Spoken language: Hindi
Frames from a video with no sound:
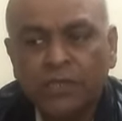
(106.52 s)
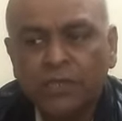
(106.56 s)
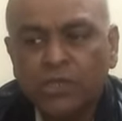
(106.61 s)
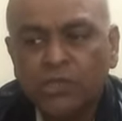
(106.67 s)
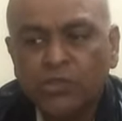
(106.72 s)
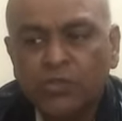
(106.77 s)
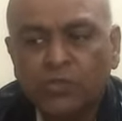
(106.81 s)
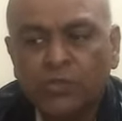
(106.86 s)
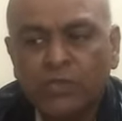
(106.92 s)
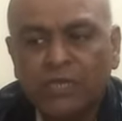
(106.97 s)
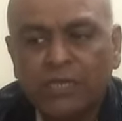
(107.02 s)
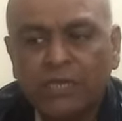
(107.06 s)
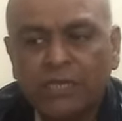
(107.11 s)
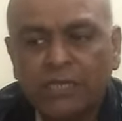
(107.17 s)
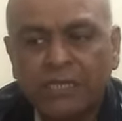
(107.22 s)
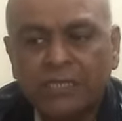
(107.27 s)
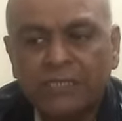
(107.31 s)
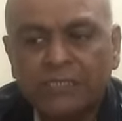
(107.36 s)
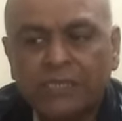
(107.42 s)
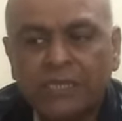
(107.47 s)
क्योंकि
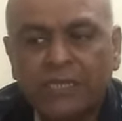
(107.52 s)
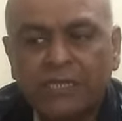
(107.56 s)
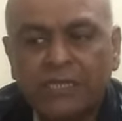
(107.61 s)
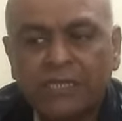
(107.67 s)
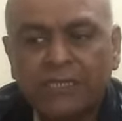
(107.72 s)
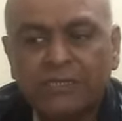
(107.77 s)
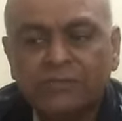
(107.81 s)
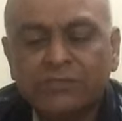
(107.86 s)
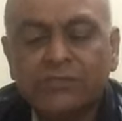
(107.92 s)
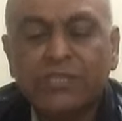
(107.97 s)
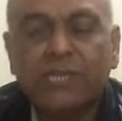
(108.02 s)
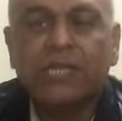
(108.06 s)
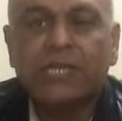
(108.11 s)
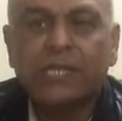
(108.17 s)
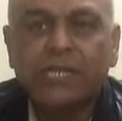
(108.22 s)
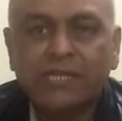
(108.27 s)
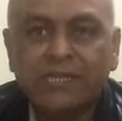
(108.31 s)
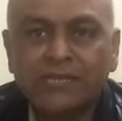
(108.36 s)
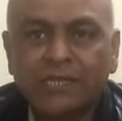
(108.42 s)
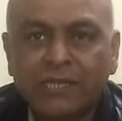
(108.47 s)
अगर ये इस तरह
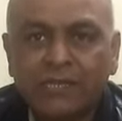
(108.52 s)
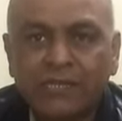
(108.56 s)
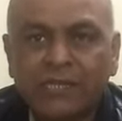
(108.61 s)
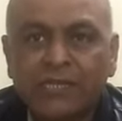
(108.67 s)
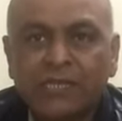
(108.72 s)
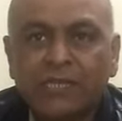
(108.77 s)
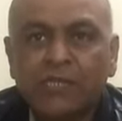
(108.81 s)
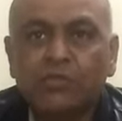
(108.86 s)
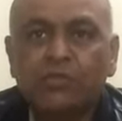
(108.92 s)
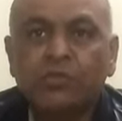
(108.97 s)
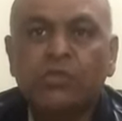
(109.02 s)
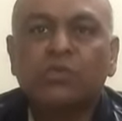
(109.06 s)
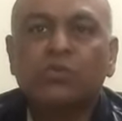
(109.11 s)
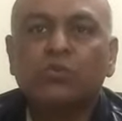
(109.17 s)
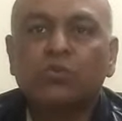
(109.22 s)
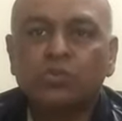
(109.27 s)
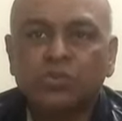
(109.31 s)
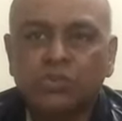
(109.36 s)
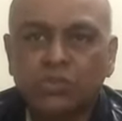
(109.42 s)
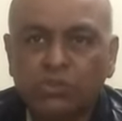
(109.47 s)
नहीं कर रहे तो
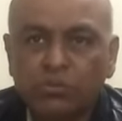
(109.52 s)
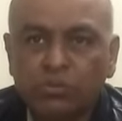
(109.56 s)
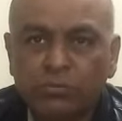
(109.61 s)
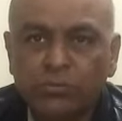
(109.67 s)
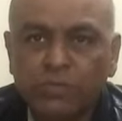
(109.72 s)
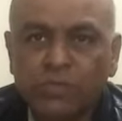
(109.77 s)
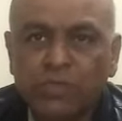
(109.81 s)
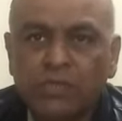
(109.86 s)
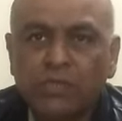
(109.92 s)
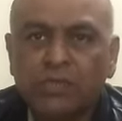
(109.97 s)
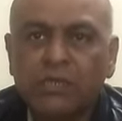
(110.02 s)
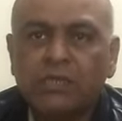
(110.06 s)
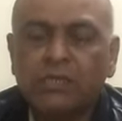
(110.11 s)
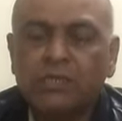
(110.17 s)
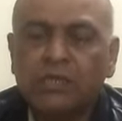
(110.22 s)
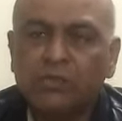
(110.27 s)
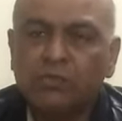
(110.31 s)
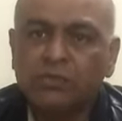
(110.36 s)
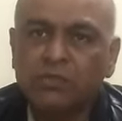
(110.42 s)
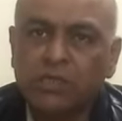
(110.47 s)
इनको जेलों में
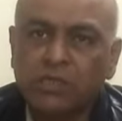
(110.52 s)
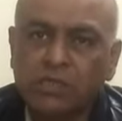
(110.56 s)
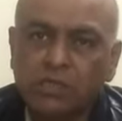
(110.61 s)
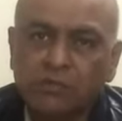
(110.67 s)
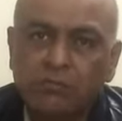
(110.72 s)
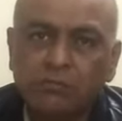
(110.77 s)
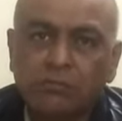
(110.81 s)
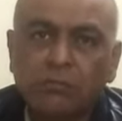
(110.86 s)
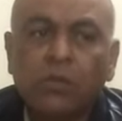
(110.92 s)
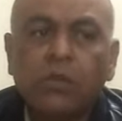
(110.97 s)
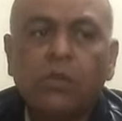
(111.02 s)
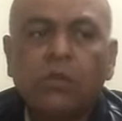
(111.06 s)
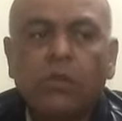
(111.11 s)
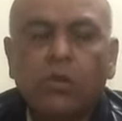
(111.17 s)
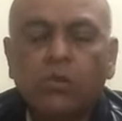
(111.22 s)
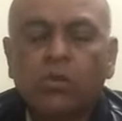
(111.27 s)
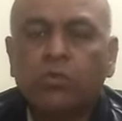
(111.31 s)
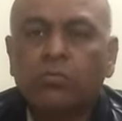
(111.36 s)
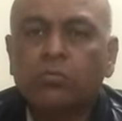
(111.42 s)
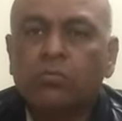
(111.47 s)
इधर उधर
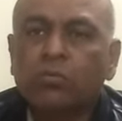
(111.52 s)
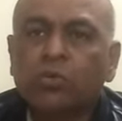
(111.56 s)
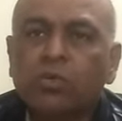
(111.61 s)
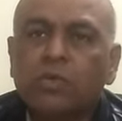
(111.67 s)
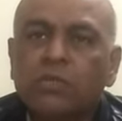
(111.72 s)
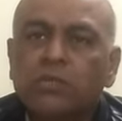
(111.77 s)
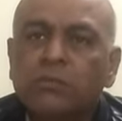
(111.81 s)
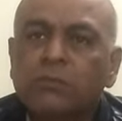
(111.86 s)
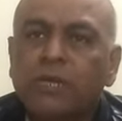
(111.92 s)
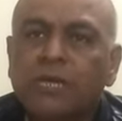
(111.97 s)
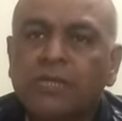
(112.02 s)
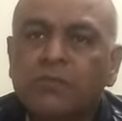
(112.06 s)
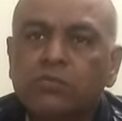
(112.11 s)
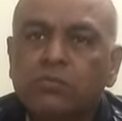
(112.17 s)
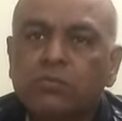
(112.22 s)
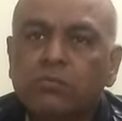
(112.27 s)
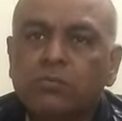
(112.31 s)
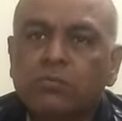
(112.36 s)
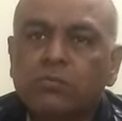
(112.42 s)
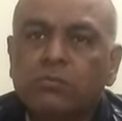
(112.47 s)
और मुकदमा
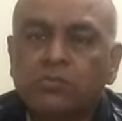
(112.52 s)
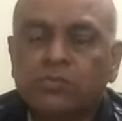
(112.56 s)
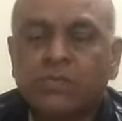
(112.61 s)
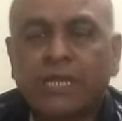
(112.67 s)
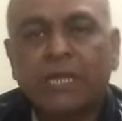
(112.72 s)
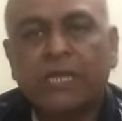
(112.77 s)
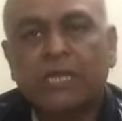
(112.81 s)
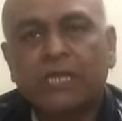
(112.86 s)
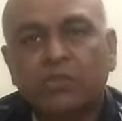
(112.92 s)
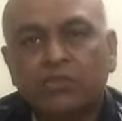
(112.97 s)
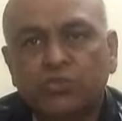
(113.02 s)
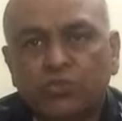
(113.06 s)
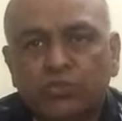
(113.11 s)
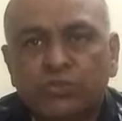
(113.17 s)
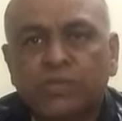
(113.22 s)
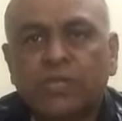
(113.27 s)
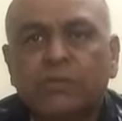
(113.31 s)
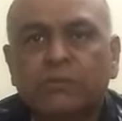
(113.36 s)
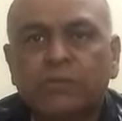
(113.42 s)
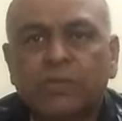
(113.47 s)
तो ज़ाहिर
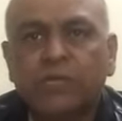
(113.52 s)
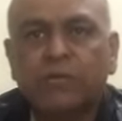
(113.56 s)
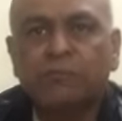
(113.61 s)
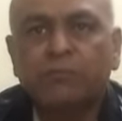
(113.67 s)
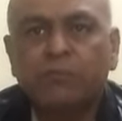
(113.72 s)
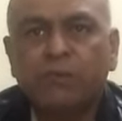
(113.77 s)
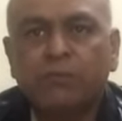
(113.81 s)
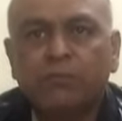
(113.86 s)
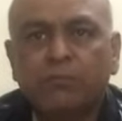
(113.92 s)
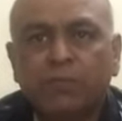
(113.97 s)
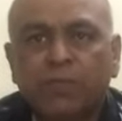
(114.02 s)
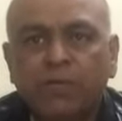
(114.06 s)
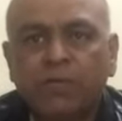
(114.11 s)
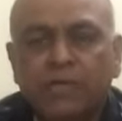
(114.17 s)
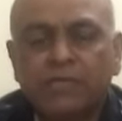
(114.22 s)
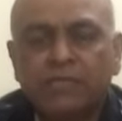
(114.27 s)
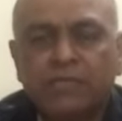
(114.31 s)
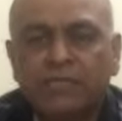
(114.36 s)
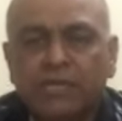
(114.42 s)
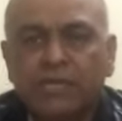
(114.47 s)
झूठे ही बना
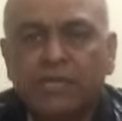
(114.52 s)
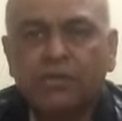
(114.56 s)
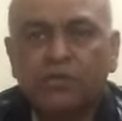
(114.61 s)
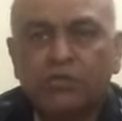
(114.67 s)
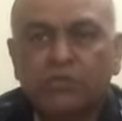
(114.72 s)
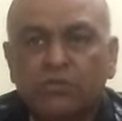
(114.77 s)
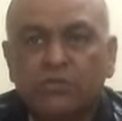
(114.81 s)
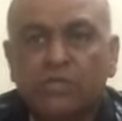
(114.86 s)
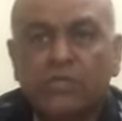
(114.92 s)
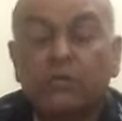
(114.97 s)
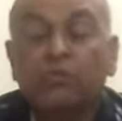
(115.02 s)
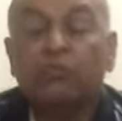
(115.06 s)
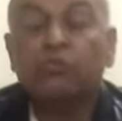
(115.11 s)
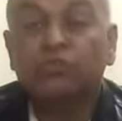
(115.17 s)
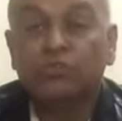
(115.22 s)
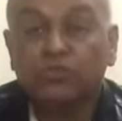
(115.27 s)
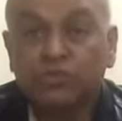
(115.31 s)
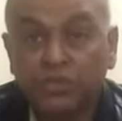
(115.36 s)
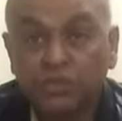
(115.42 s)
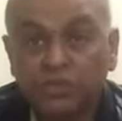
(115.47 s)
बनाए जा रहे होते हैं
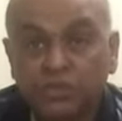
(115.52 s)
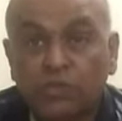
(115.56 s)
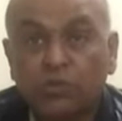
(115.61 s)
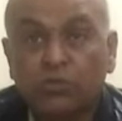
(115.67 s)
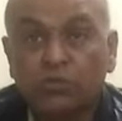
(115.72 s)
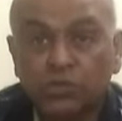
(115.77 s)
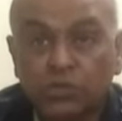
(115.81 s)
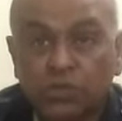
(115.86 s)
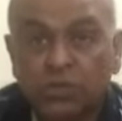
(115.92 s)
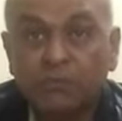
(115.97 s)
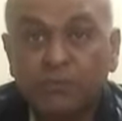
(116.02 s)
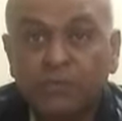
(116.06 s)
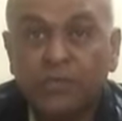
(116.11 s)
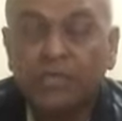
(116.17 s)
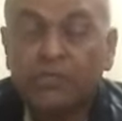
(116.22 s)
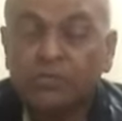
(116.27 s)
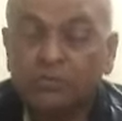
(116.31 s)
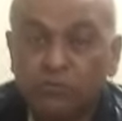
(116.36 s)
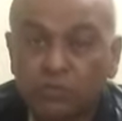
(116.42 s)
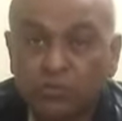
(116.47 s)
कुछ सच्चे होते भी
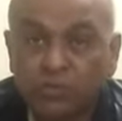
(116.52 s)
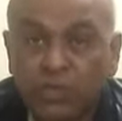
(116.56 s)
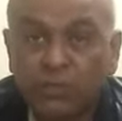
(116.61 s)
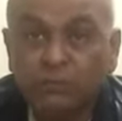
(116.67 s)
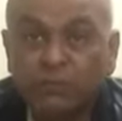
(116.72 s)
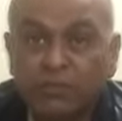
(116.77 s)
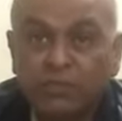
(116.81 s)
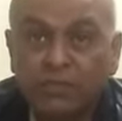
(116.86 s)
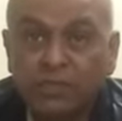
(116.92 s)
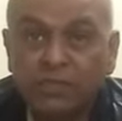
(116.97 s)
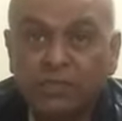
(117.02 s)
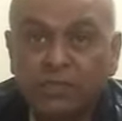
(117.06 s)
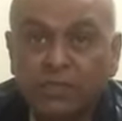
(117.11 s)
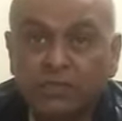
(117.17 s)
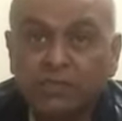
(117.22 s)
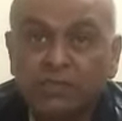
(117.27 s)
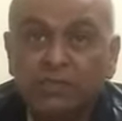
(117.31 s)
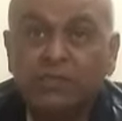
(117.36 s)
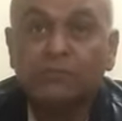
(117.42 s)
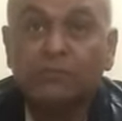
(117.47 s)
हैं तो वो साबित नहीं
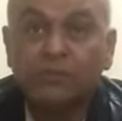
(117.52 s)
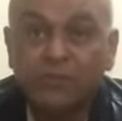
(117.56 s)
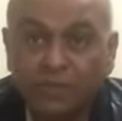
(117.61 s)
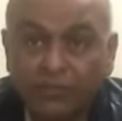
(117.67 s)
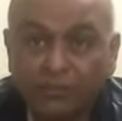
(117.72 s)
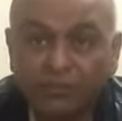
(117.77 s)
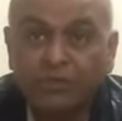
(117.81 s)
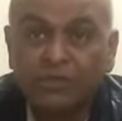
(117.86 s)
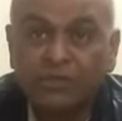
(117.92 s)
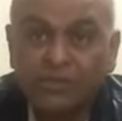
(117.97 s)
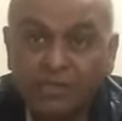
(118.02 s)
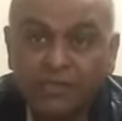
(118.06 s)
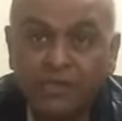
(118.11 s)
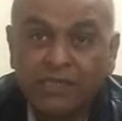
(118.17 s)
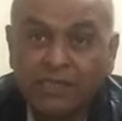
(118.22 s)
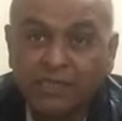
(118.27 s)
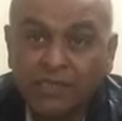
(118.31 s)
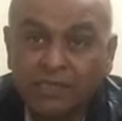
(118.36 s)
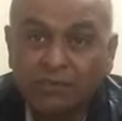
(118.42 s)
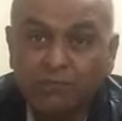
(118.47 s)
करते जब साबित नहीं
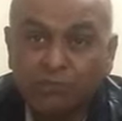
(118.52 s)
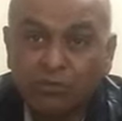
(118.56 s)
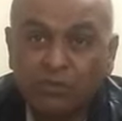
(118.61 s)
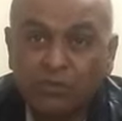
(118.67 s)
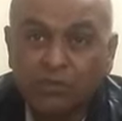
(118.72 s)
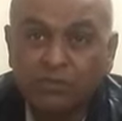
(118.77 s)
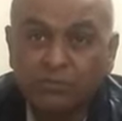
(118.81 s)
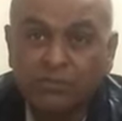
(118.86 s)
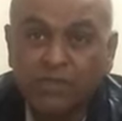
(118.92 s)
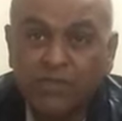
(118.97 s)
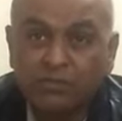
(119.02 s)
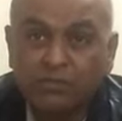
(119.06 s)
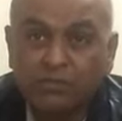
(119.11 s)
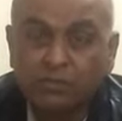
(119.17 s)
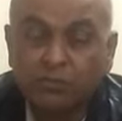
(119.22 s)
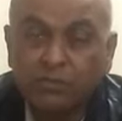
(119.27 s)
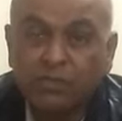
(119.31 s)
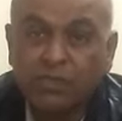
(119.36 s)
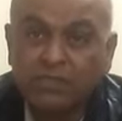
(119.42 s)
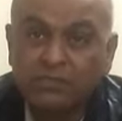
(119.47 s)
करेंगे मुकदमा तो
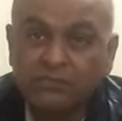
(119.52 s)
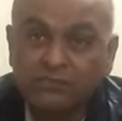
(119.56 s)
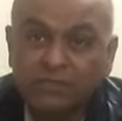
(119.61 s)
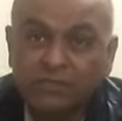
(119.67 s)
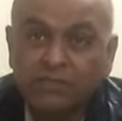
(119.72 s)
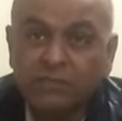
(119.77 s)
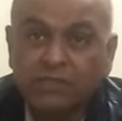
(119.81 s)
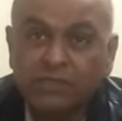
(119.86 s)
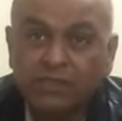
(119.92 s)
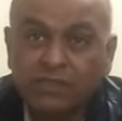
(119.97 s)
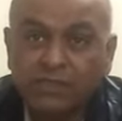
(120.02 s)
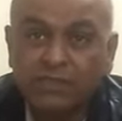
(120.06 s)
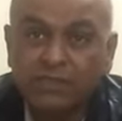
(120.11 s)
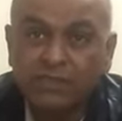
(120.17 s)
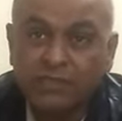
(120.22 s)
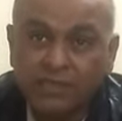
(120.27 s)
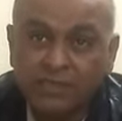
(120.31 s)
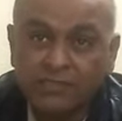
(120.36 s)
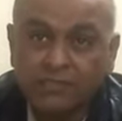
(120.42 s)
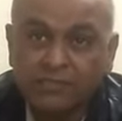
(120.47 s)
उन पर आसिफ अली जतारी
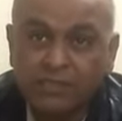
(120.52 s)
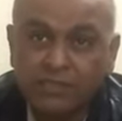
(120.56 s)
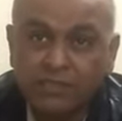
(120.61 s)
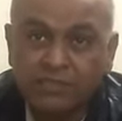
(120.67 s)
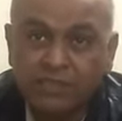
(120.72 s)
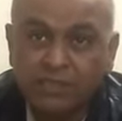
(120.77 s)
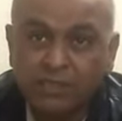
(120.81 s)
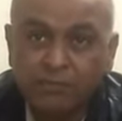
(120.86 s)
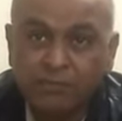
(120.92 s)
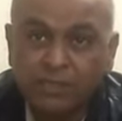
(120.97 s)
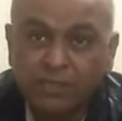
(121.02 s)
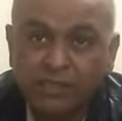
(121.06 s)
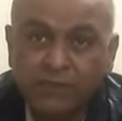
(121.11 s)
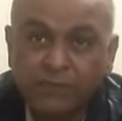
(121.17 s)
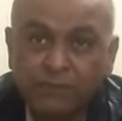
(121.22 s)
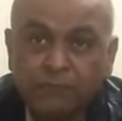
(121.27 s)
ग्यारह साल जेल में रहे